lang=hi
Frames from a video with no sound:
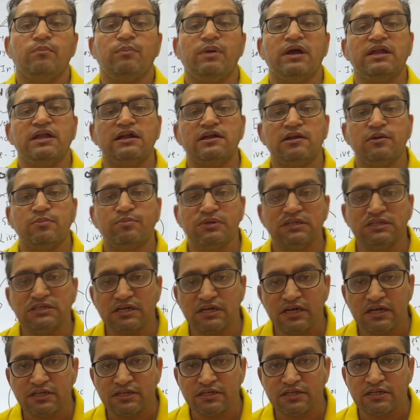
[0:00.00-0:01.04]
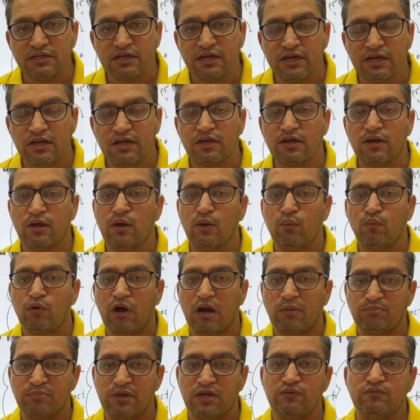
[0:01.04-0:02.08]
पेरेंट अपनी जगह ठीक हैं वो
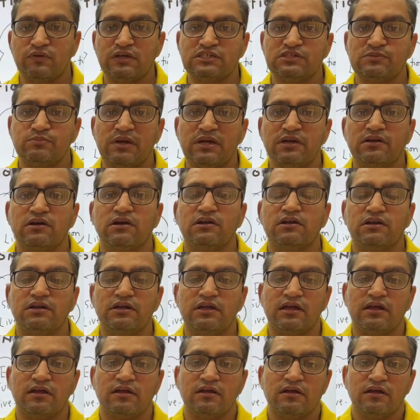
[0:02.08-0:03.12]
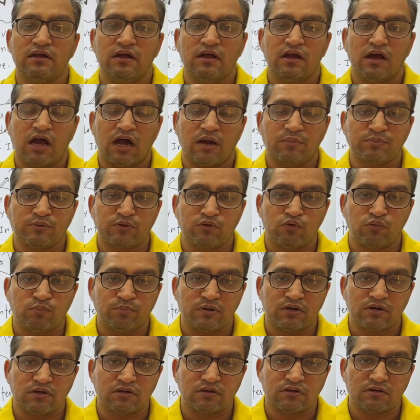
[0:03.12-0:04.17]
आप पे इन्वेस्टमेंट कर रहे हैं आपके
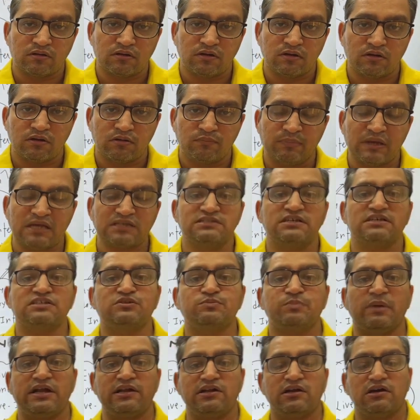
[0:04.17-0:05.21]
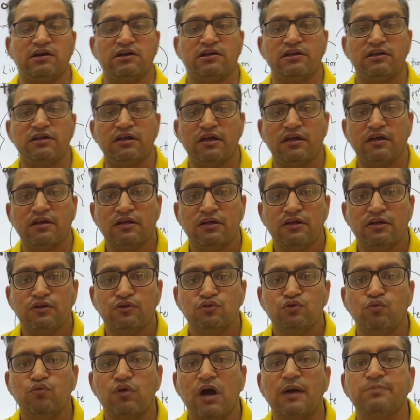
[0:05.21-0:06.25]
ऊपर पैसा स्पेंड कर रहे
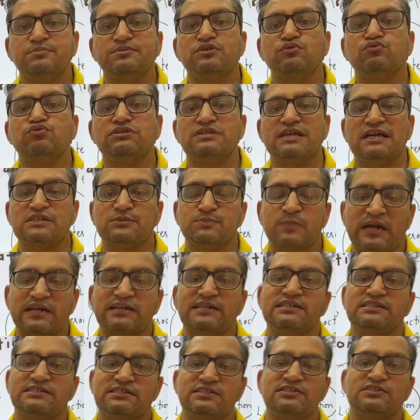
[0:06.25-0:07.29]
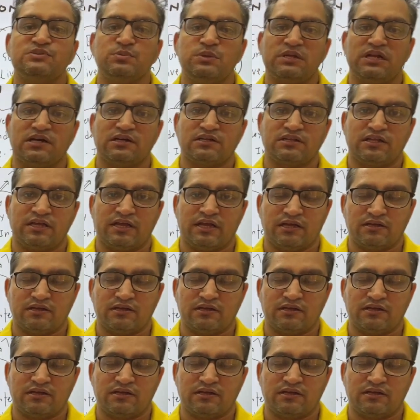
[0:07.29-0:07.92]
हैं तो वो आपसे कुछ एक्सपेक्टेशंस भी रखते